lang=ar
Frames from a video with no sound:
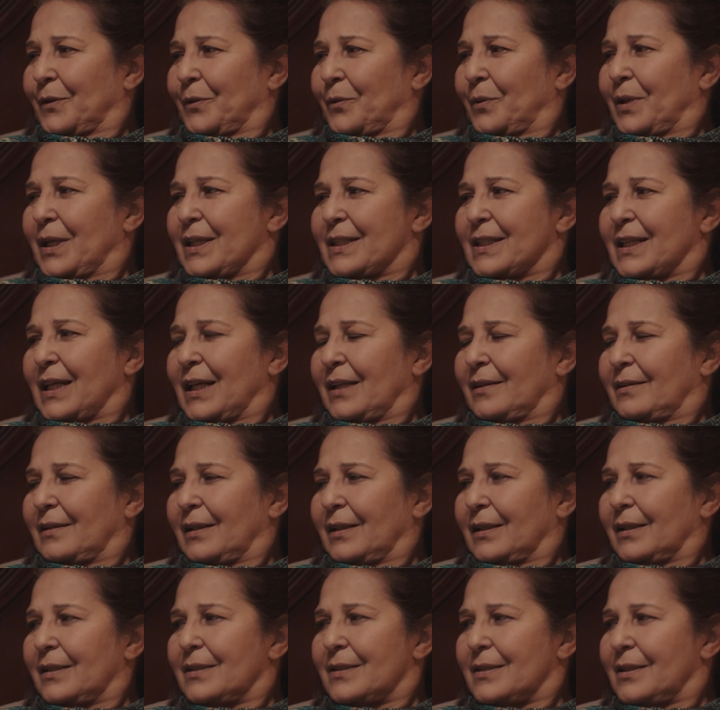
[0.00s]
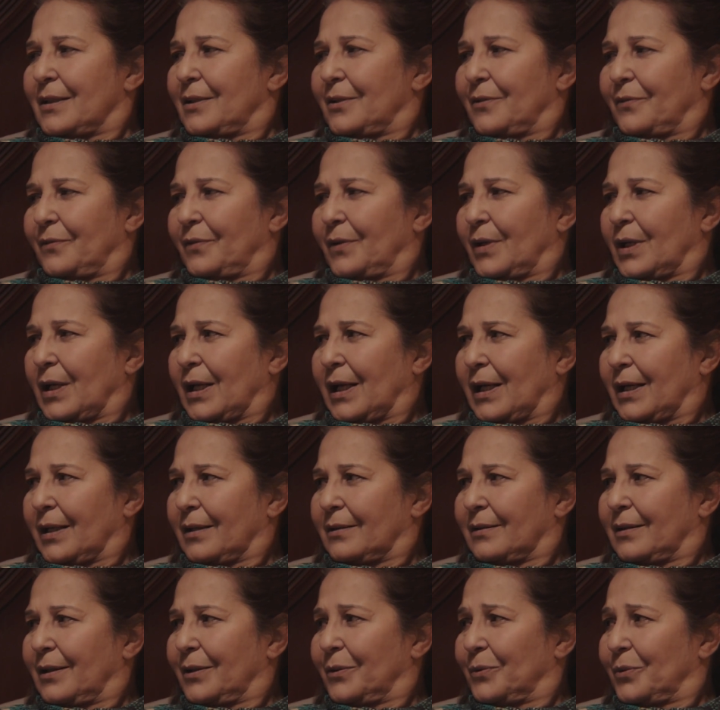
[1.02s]
وانا سالتك ايه سر
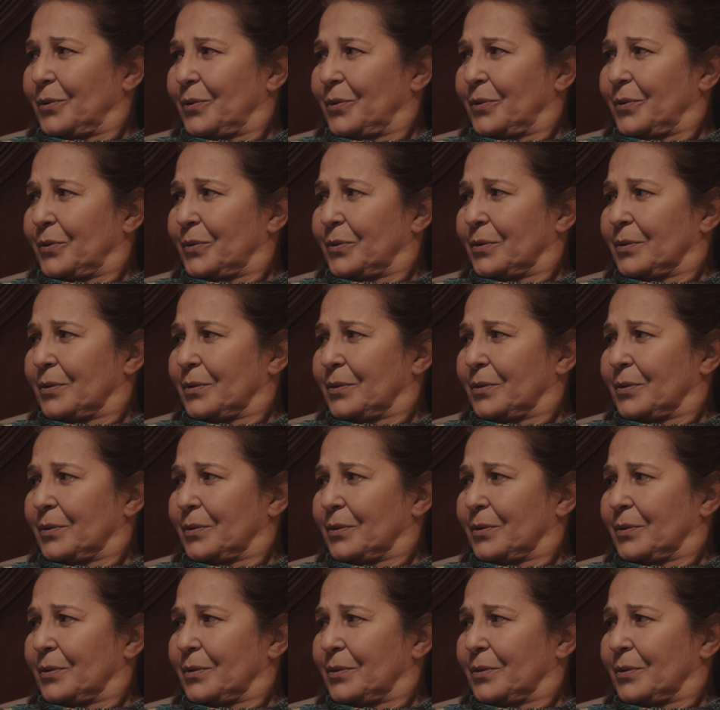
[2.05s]
فرحك ده كله